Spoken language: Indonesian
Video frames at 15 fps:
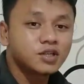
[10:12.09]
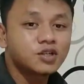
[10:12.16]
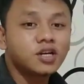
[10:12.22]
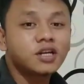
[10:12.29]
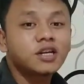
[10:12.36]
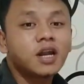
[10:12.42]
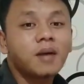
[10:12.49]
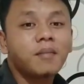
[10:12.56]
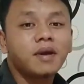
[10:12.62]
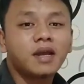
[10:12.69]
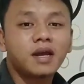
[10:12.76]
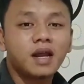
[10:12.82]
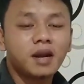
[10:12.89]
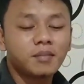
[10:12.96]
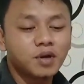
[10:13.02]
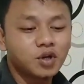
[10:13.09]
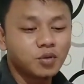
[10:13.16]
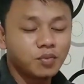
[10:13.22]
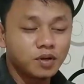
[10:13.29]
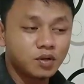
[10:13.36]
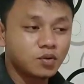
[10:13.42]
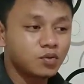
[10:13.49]
So jadi damainya dalam
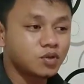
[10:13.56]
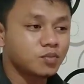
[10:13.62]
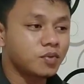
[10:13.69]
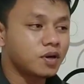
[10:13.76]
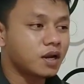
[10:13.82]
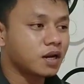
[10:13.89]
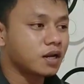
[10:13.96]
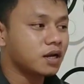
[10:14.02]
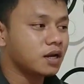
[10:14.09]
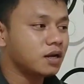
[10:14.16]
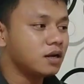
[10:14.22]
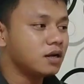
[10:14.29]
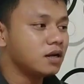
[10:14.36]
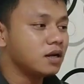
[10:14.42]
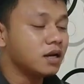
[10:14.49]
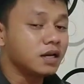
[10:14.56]
hidup itu sebenarnya